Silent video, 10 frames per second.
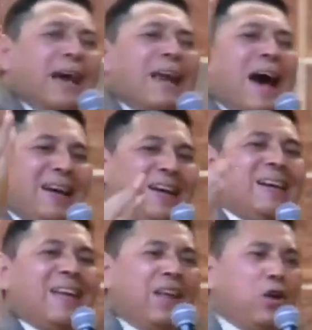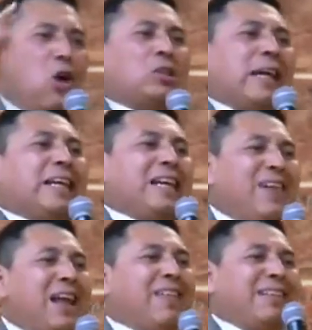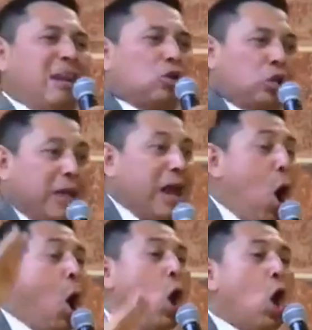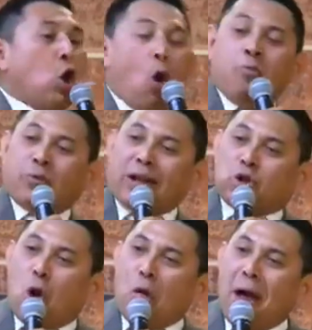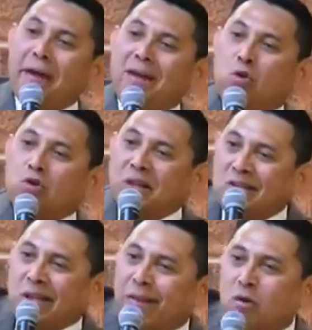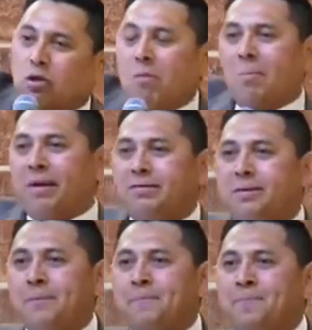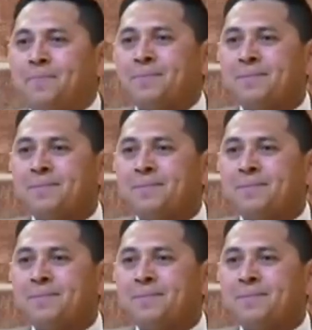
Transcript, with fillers: porque la ira de Dios se revela desde los cielos contra toda injusticia de los hombres.